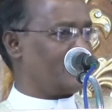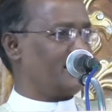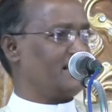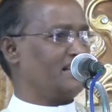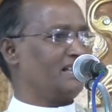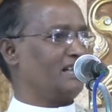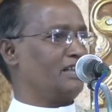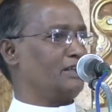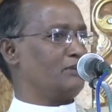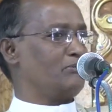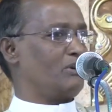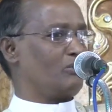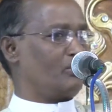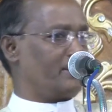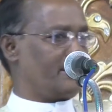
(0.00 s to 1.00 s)

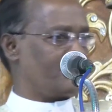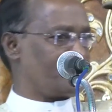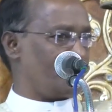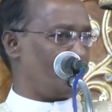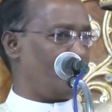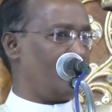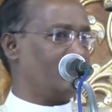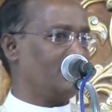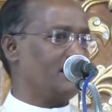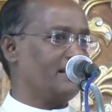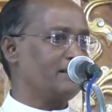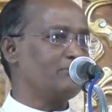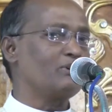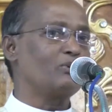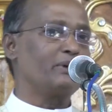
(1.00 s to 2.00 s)
சங்கடங்களையும் அவருடைய
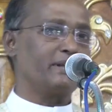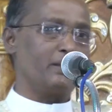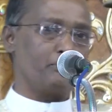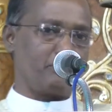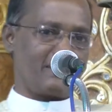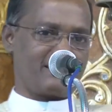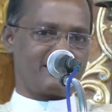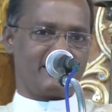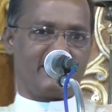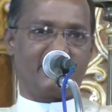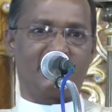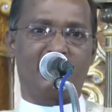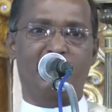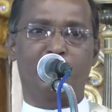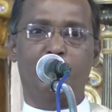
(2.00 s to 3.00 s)
சவால்களையும் அவருடைய
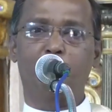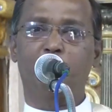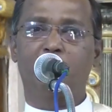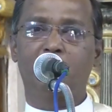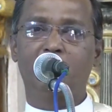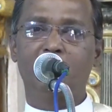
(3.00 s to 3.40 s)
பிரச்சனைகளையும்